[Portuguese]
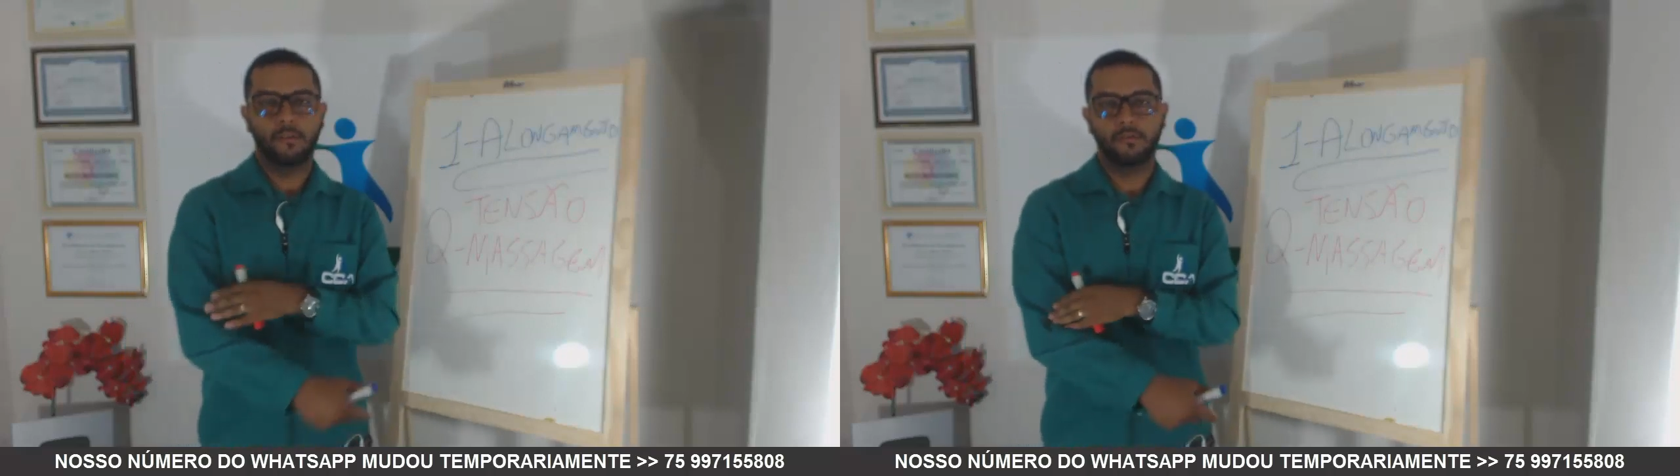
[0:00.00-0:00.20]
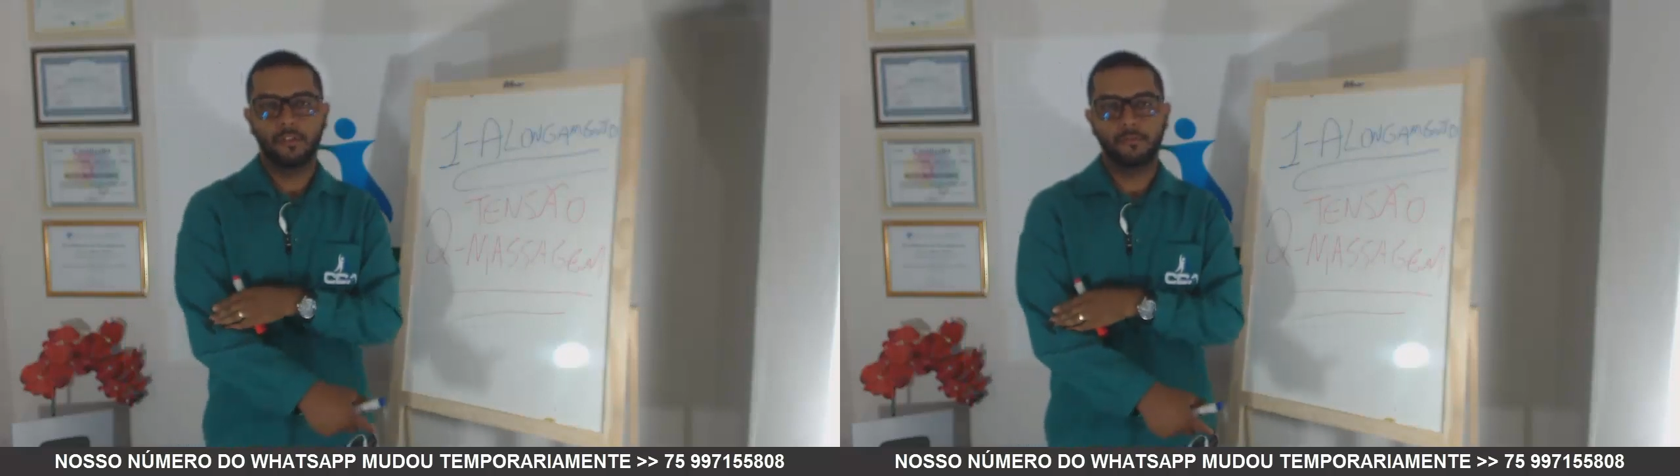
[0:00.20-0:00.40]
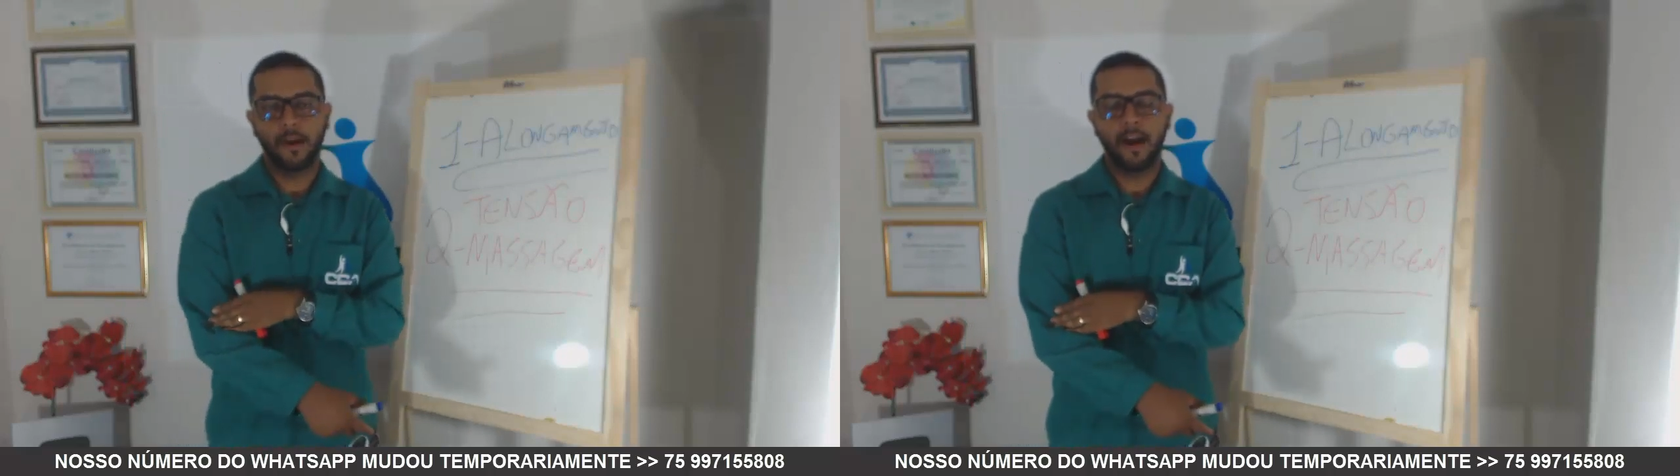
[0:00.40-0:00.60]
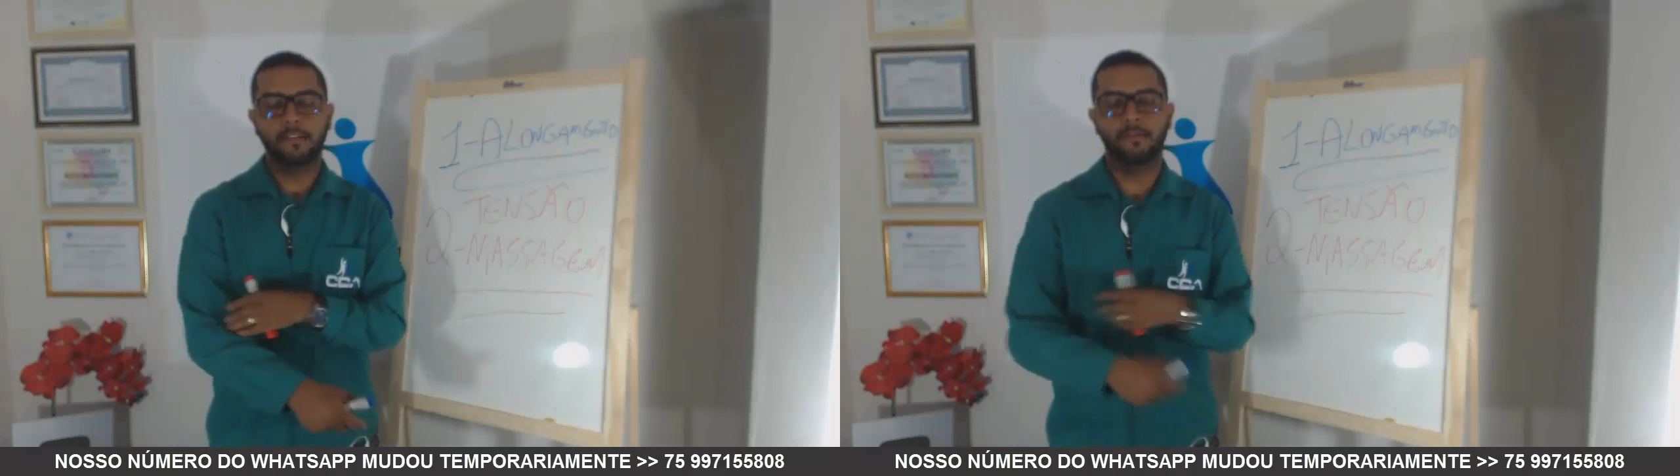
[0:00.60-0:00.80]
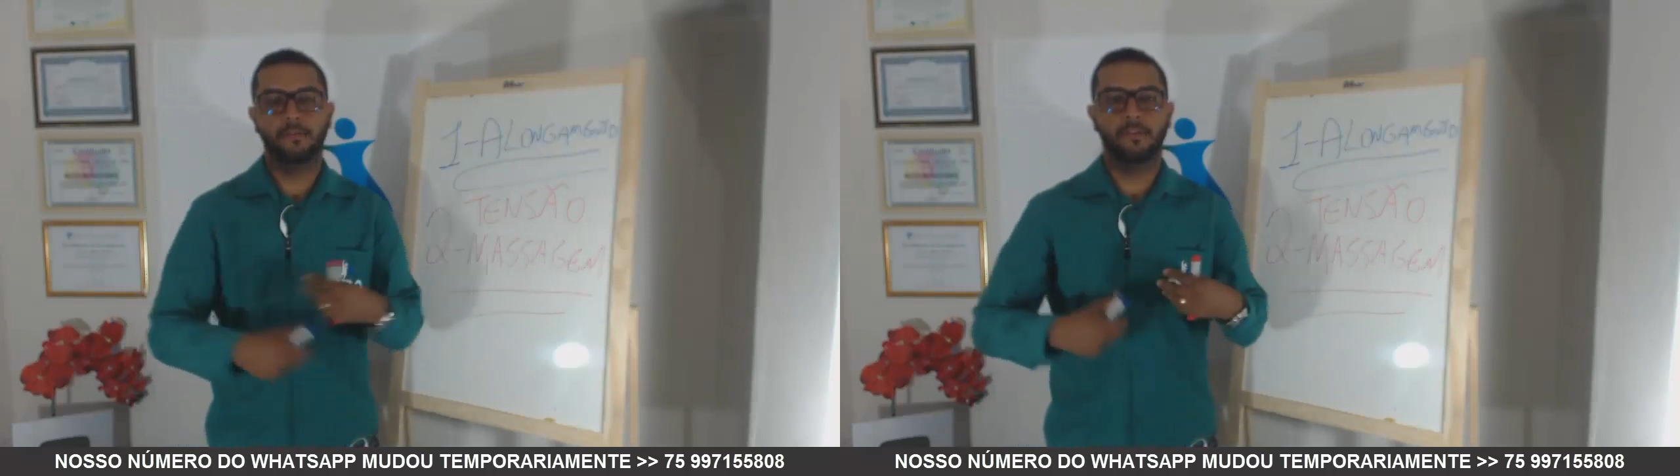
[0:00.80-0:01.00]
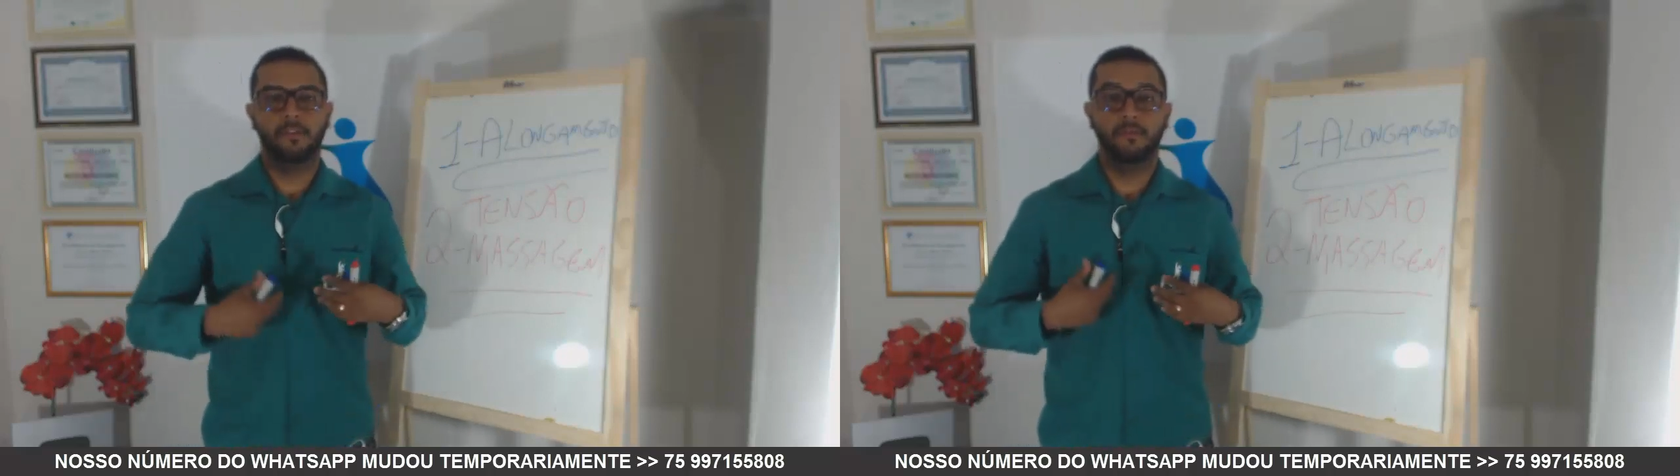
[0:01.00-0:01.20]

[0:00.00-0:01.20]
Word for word: nos seus braços,